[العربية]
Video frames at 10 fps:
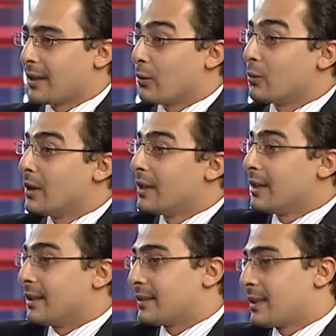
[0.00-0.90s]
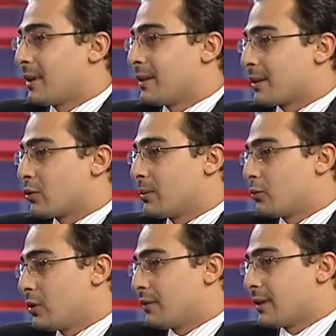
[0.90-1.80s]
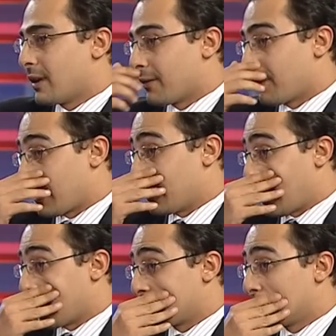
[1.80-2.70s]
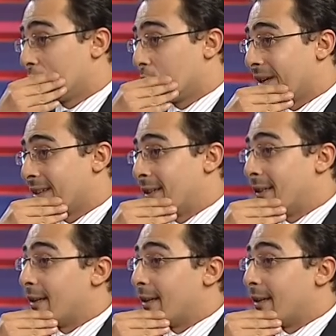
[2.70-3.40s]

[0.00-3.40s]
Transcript: او زي ما كنت بتقولي في على سوق دبي